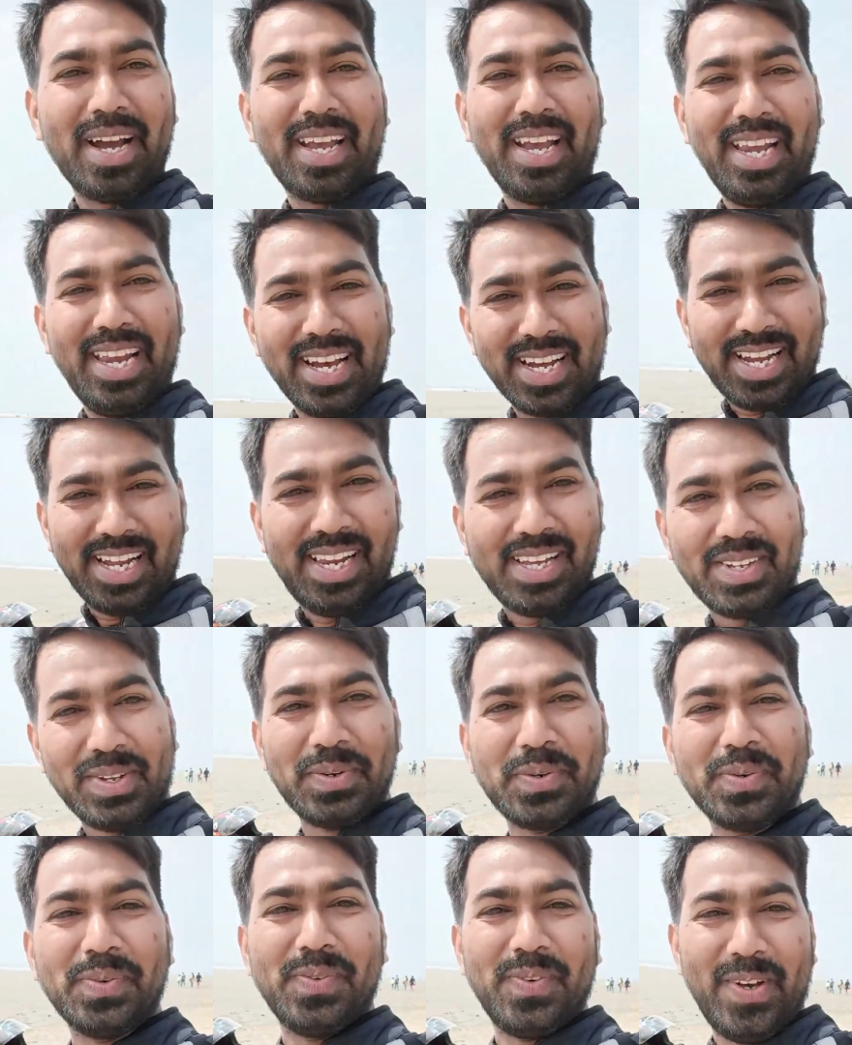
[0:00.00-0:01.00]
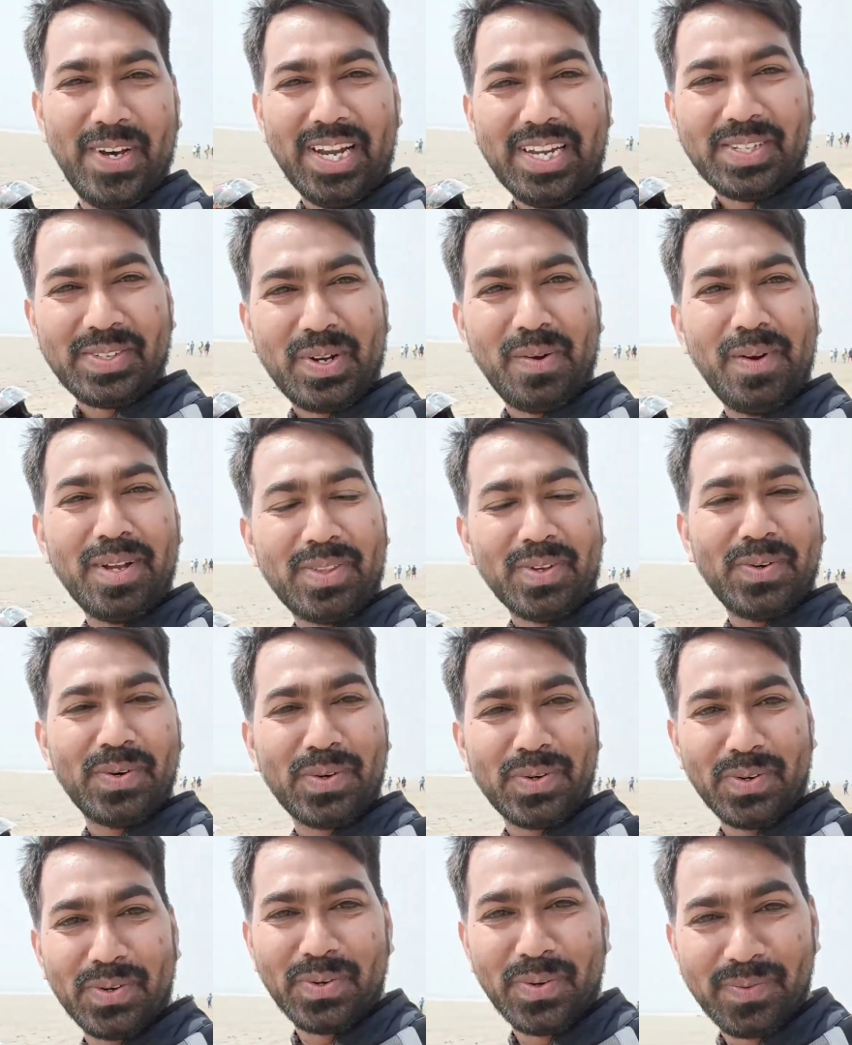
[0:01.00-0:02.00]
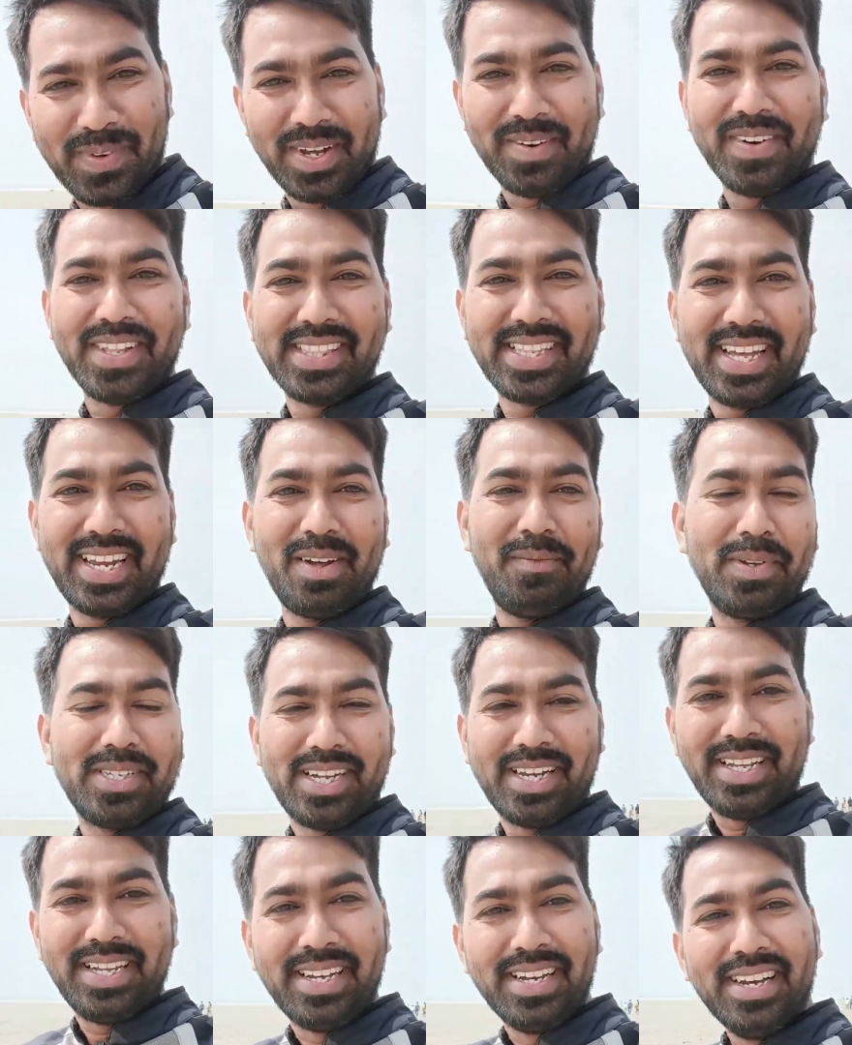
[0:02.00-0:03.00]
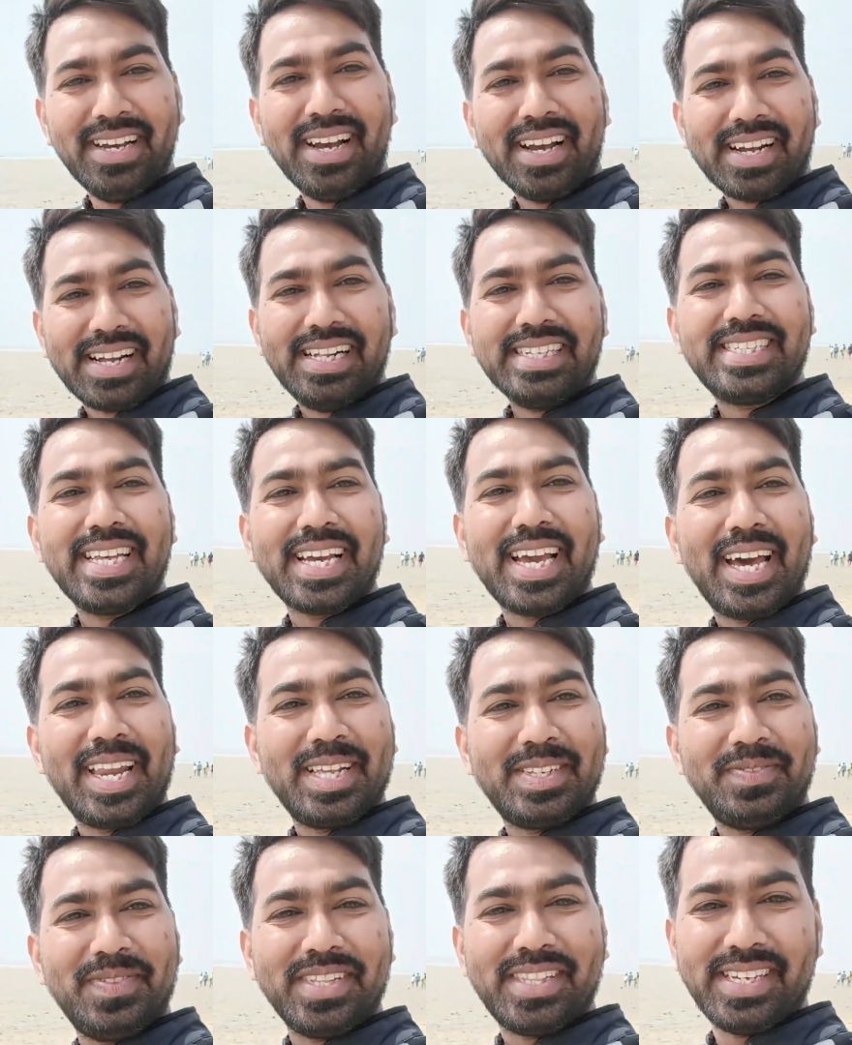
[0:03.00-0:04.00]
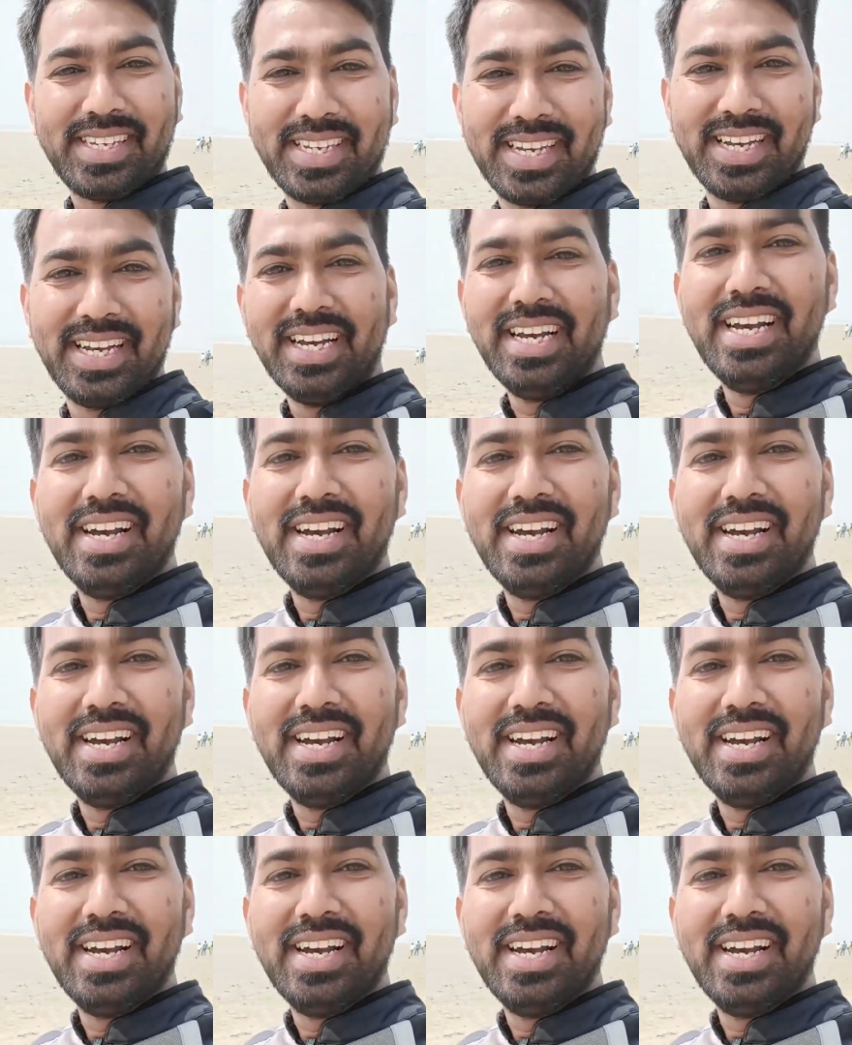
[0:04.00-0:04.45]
मैं अकेले अकेले क्यों घूमूँ यार इसको भी तो घूमना बनता है ना बेचारी कल से गैरेज में थी